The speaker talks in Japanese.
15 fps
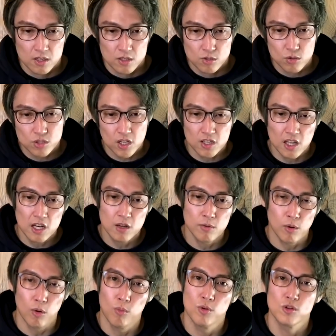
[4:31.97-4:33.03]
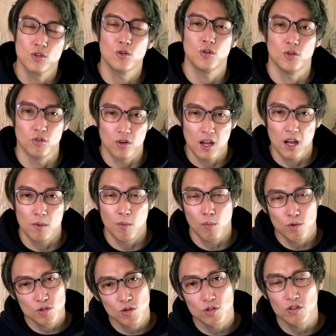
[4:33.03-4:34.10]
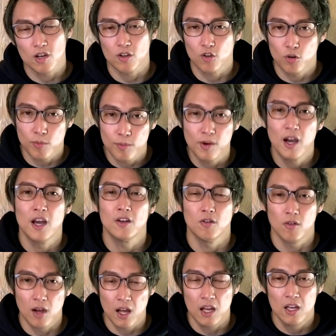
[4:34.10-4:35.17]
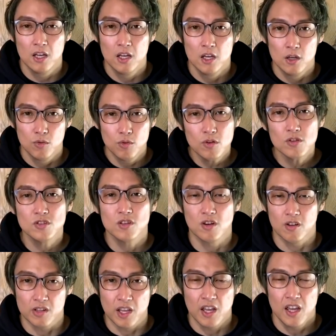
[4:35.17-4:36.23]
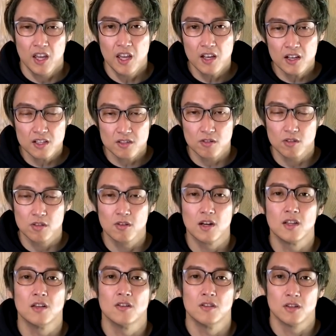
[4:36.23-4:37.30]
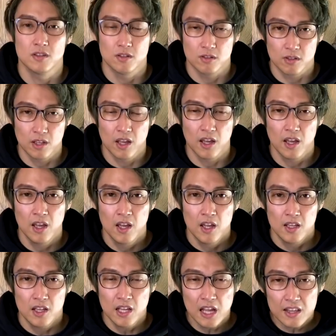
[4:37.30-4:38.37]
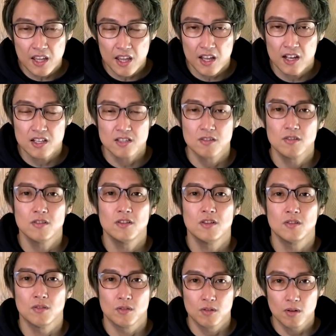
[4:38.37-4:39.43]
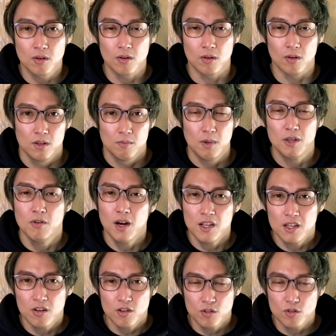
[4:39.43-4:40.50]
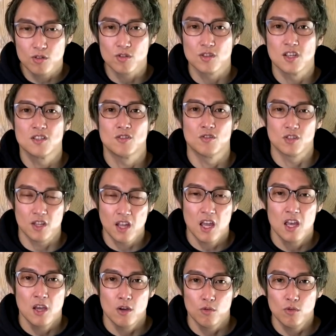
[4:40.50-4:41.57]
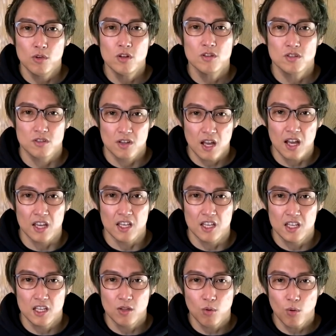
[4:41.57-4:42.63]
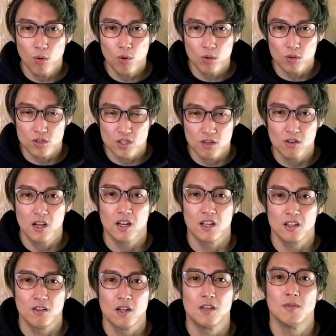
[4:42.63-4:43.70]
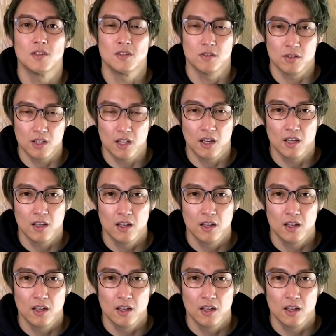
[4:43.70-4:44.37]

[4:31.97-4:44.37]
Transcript: そして何よりも面白いのが、まあ、面白いっていうか興味深いのが、ウイルスってのはね、変化するって言われてるんですよね。で、なんで変化するっていうと、まあ、言われてる一つの説としてね、ウイルスが生き残ろうとしてるからって言われてますよね。